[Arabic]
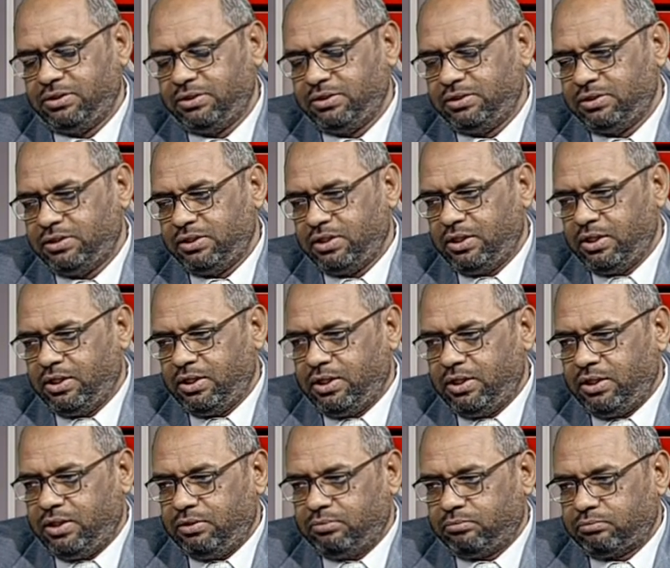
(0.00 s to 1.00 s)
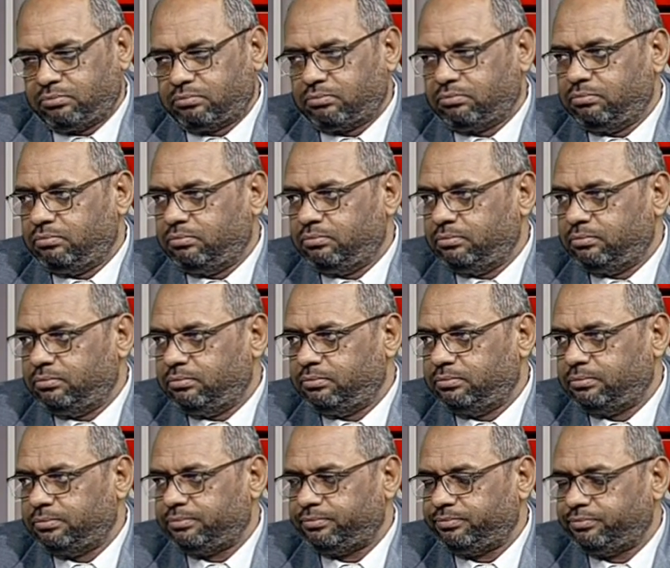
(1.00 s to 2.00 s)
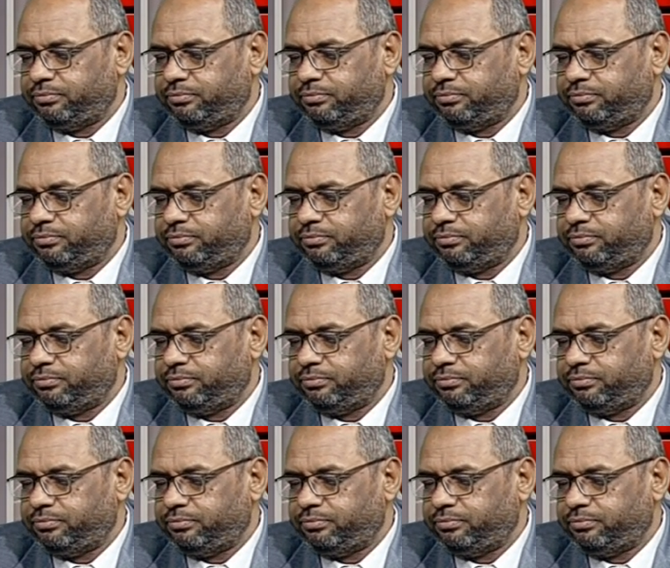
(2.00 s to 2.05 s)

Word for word: نعم فيه أيضا ليلة القدر